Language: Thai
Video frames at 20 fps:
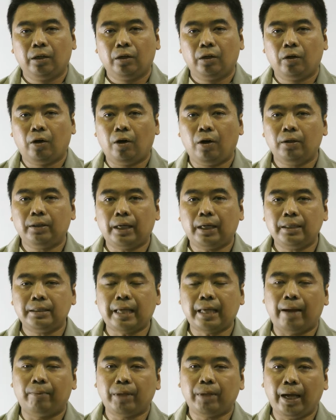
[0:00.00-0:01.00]
น้องทั้ง
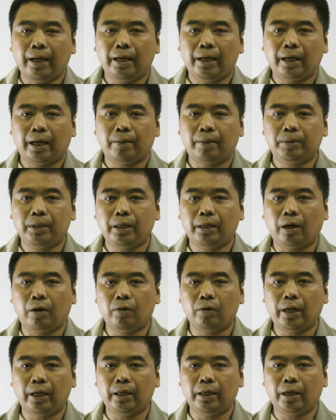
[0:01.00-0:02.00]
3 ท่านนะครับ ที่เขา
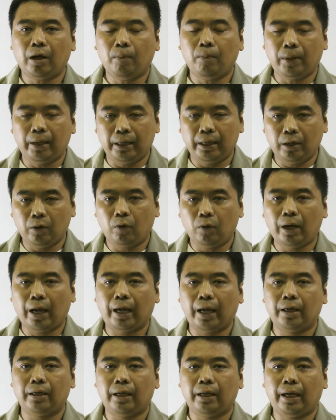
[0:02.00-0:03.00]
ได้เข้าไปในโรง
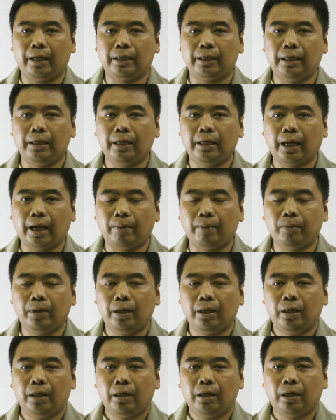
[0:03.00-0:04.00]
งานแห่งนี้นะครับ
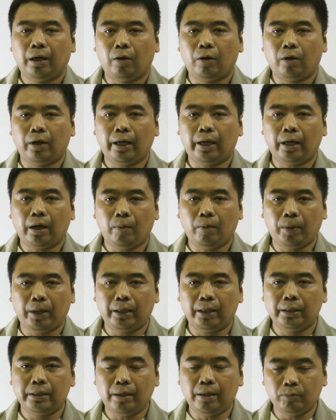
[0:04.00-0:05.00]
เราก็ได้เข้าไป
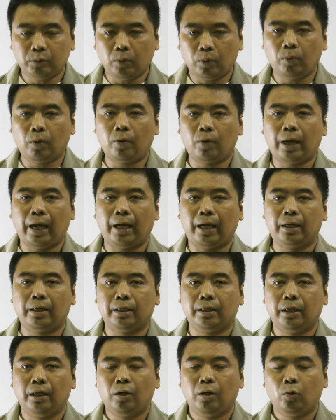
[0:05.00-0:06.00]
เยี่ยมชมโรงงาน
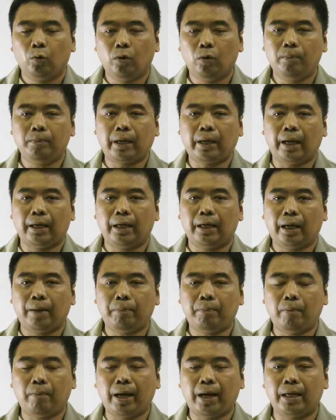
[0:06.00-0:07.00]
ร่วมกันนะครับ
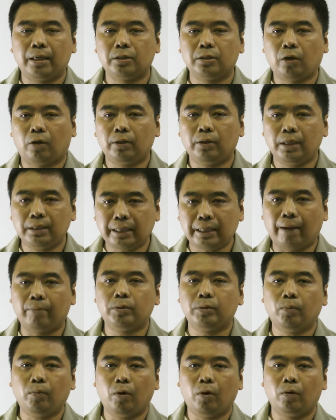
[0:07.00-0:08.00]
ประมาณ
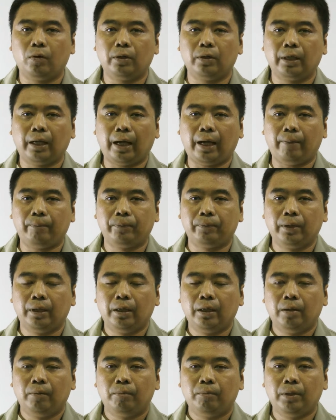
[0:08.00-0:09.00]
2-3 ชั่วโมงนะครับ
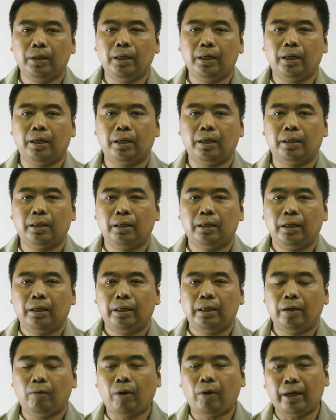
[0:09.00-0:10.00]
เมื่อ
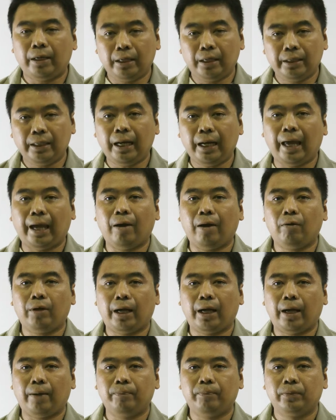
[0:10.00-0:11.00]
เรียกว่าเดือนที่แล้ว
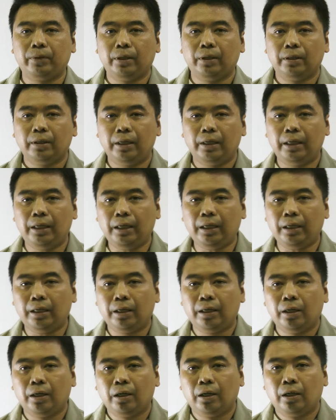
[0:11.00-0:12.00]
นะครับ ทีนี้
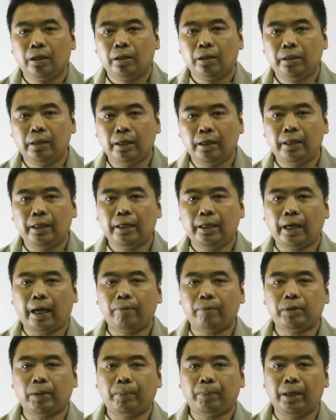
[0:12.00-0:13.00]
เดือนนี้นะค
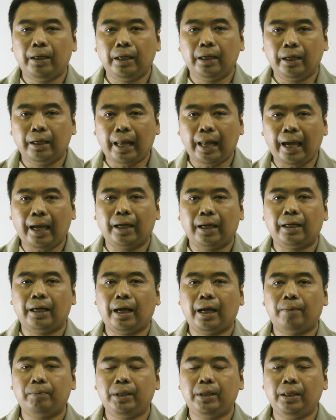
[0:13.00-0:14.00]
รับจะเป็นเดือนแรกนะ
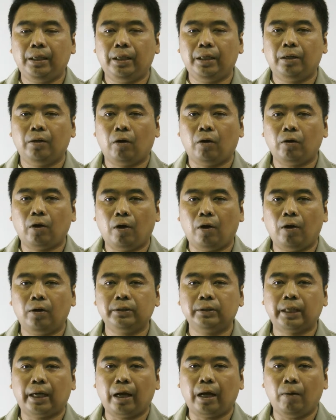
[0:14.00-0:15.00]
ครับ ที่น้อ
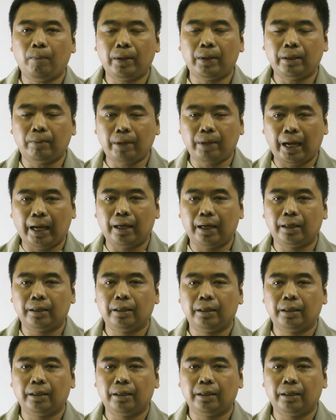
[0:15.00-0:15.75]
งๆจะเข้าไปทำงาน